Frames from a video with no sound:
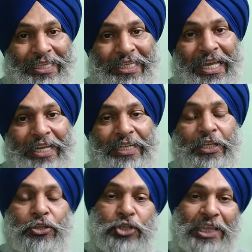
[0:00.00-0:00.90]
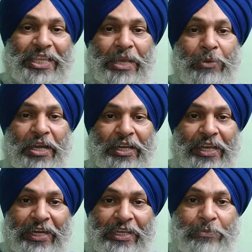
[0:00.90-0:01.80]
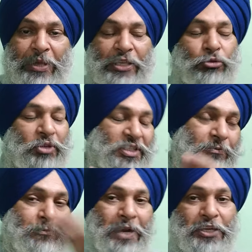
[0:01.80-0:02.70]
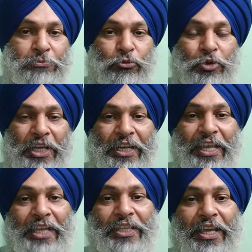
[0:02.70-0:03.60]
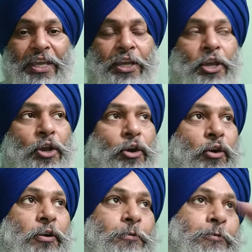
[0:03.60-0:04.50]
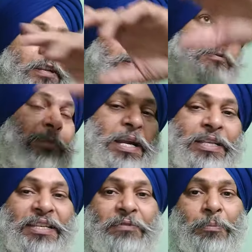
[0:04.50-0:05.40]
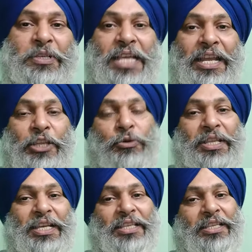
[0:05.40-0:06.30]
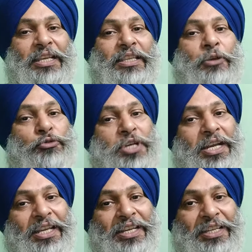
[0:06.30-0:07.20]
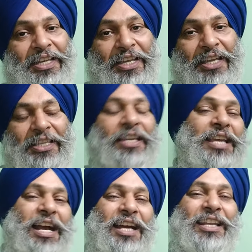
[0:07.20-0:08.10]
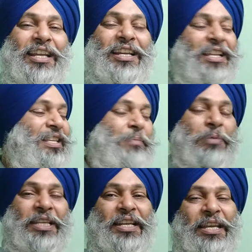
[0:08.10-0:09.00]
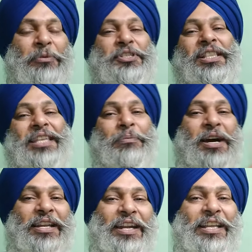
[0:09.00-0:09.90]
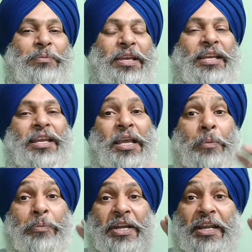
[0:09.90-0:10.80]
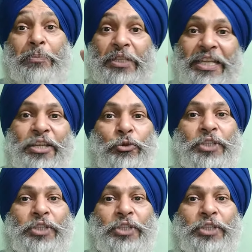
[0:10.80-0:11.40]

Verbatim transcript: एट द नाइट चलते हैं बाहर गेड़ी पे थोड़ा सा फ्रेश मूड करके आते हैं और फिर जब गेड़ी से वापस आएंगे तो आते आते देखते हैं कुछ खाने के लिए लेके आते हैं क्या खाने के लिए आते हैं पता नहीं अभी चलते हैं बाहर गेड़ी पे मेरा ना पता ही नहीं